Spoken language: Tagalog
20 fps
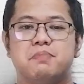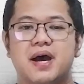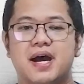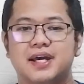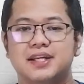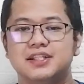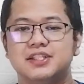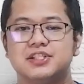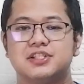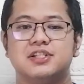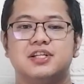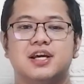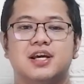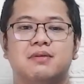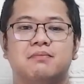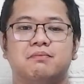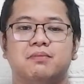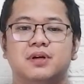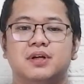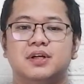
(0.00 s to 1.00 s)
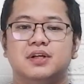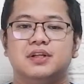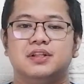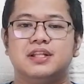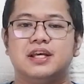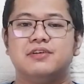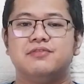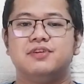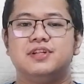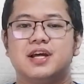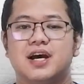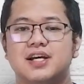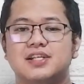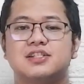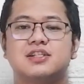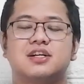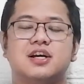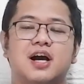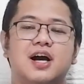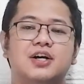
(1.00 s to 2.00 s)
Banish them. David
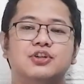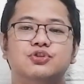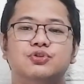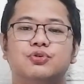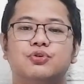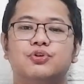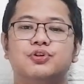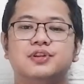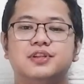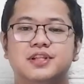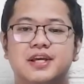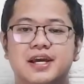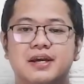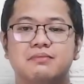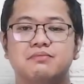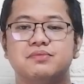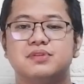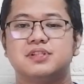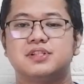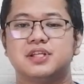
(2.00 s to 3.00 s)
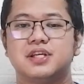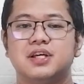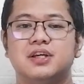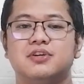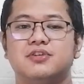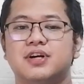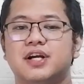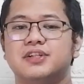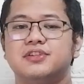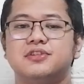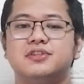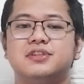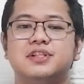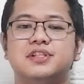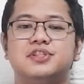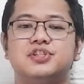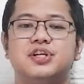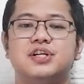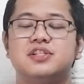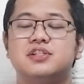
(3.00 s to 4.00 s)
asked God to condemn sin rather
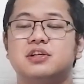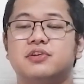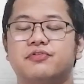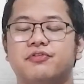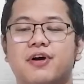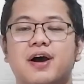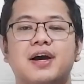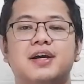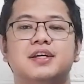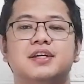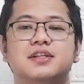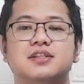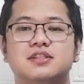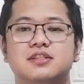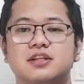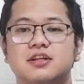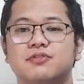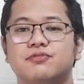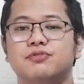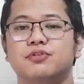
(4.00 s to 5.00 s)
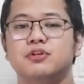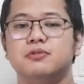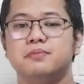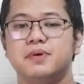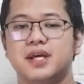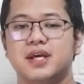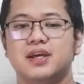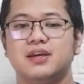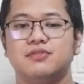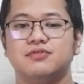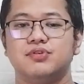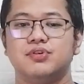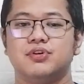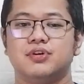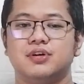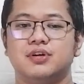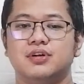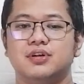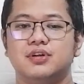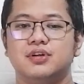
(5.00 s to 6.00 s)
than justifying sinful
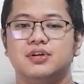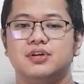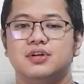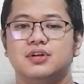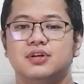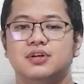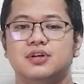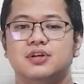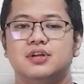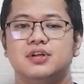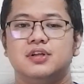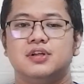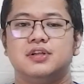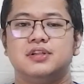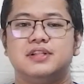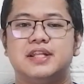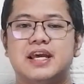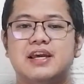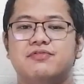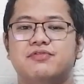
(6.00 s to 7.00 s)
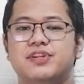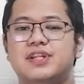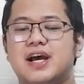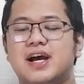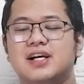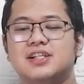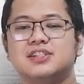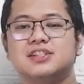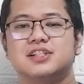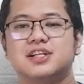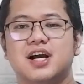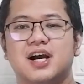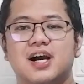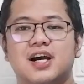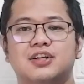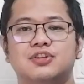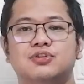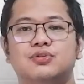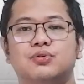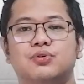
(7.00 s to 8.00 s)
behavior. David asked
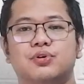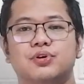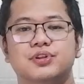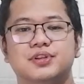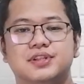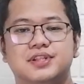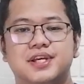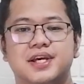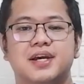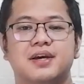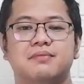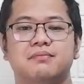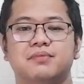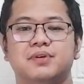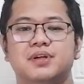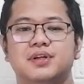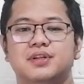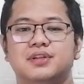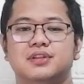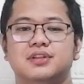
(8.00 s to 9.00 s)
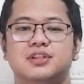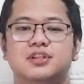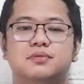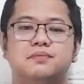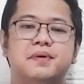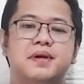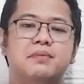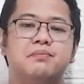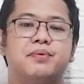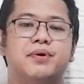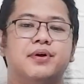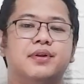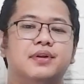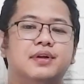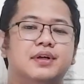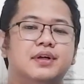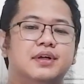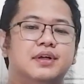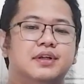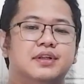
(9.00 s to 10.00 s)
God to condemn these
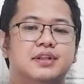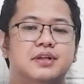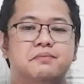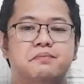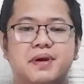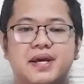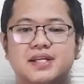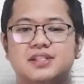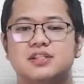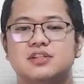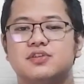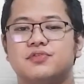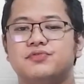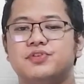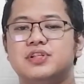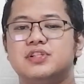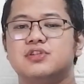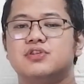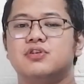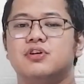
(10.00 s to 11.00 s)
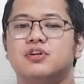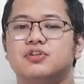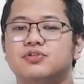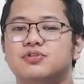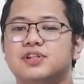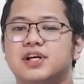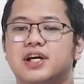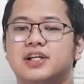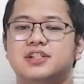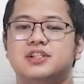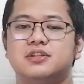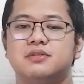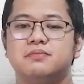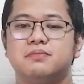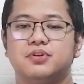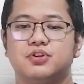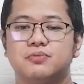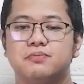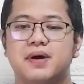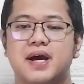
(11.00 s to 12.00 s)
people. The basis of this call to judge
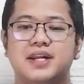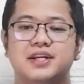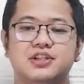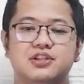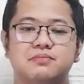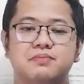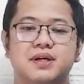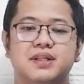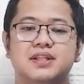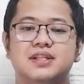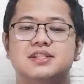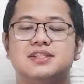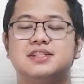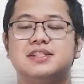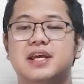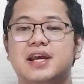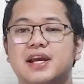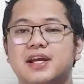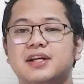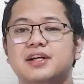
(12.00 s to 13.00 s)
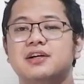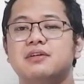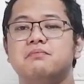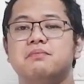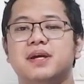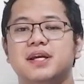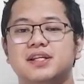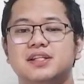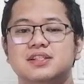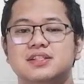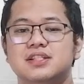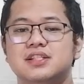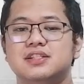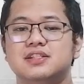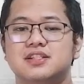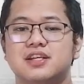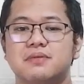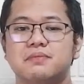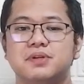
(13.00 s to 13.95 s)
to banishment is their many sins.